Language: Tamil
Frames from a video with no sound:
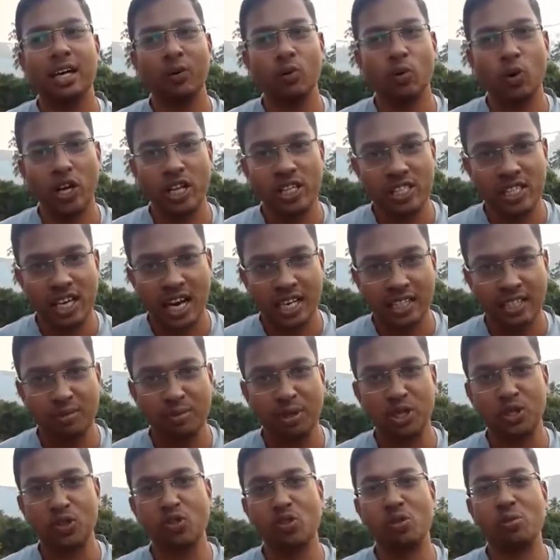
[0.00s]
உடல் சார்ந்த
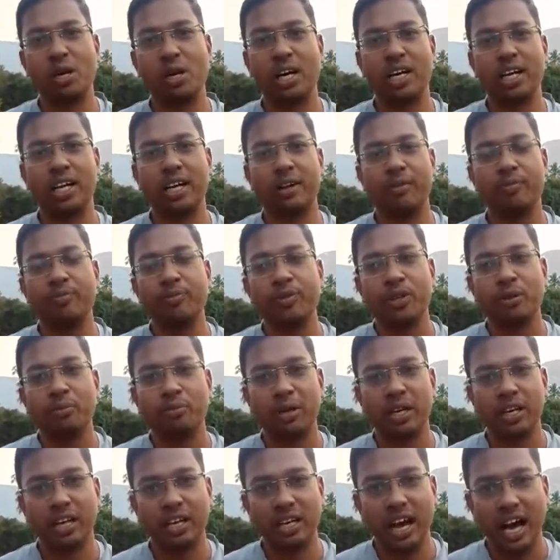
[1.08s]
மருத்துவமாக
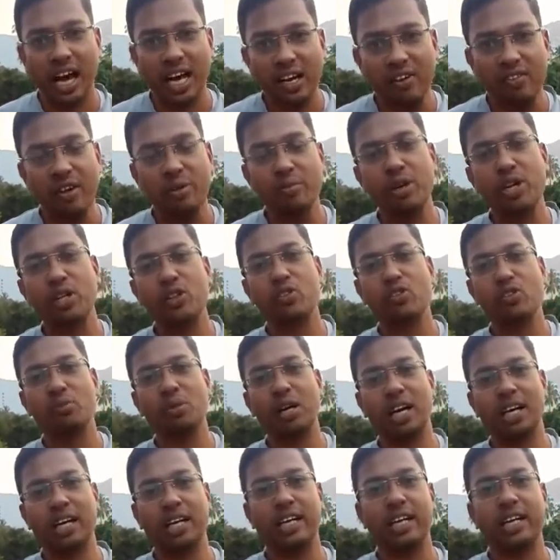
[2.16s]
பின்னர் அறுவை
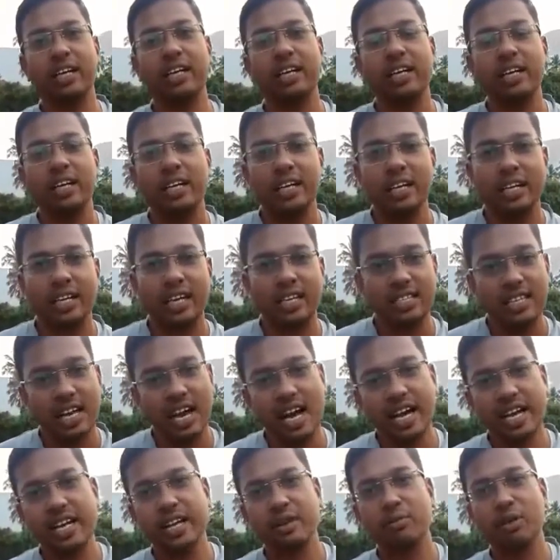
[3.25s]
மருத்துவமாக
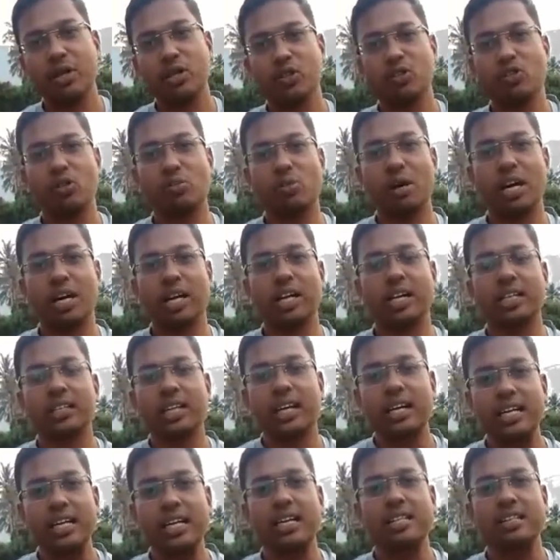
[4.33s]
ரசாயன மருத்துவமாக
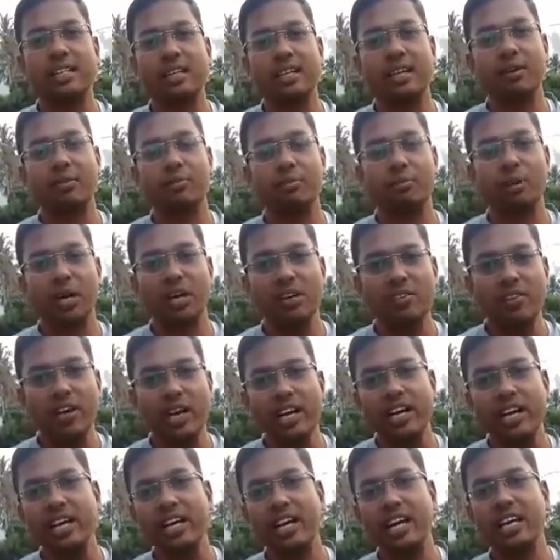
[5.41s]
தன்னிடத்திலே
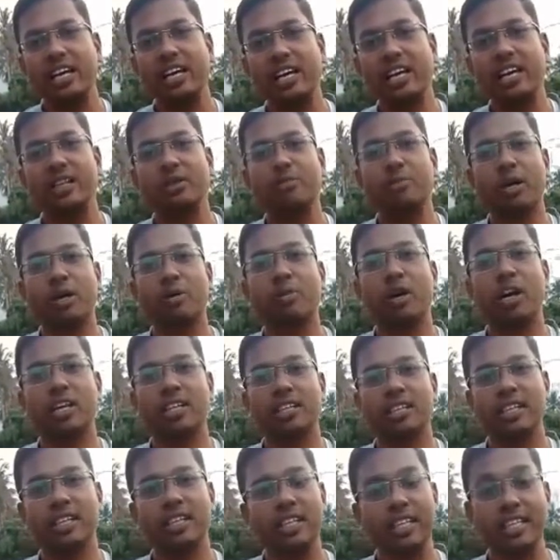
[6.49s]
பல்வேறு நிலைகளில் அது
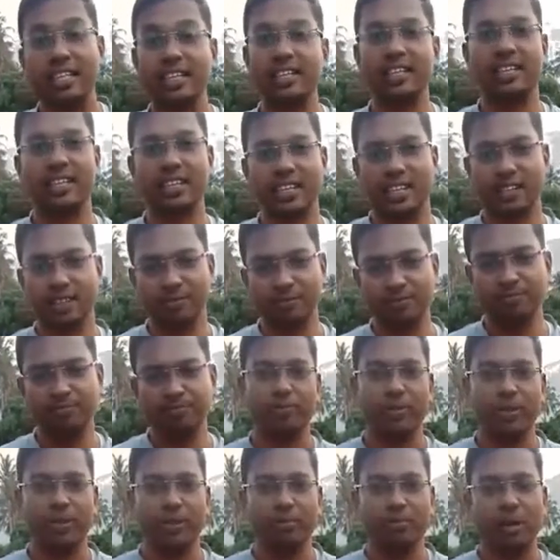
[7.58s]
பரிமாணத்தை எட்டியிருக்கிறது
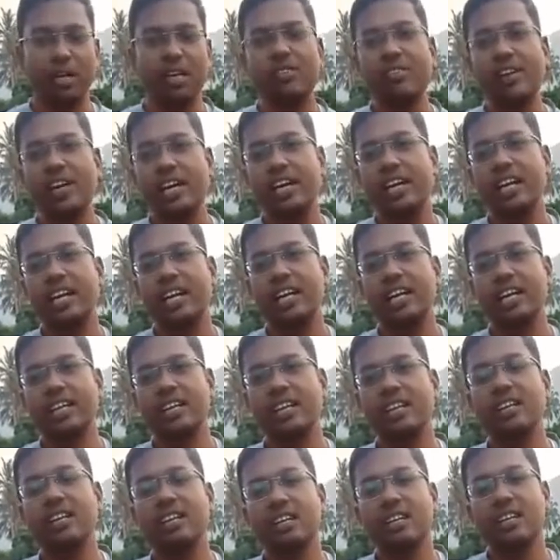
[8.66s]
பல்வேறு
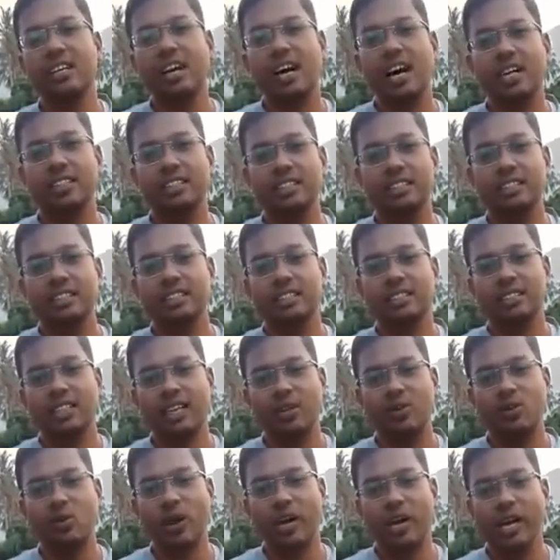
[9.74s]
நிலைகளில் அது
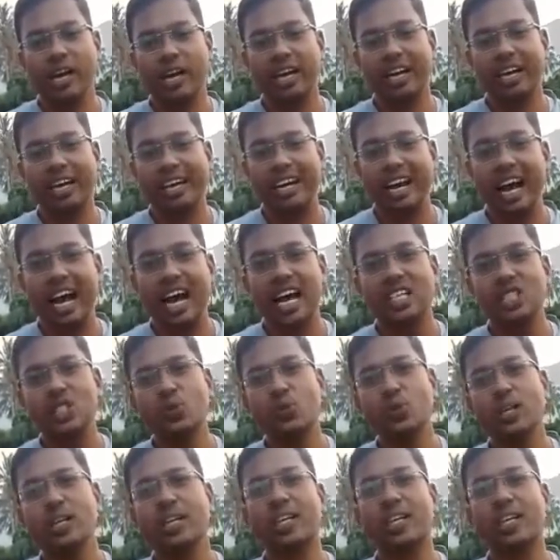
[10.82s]
தன்னுடைய கிராஜுவல்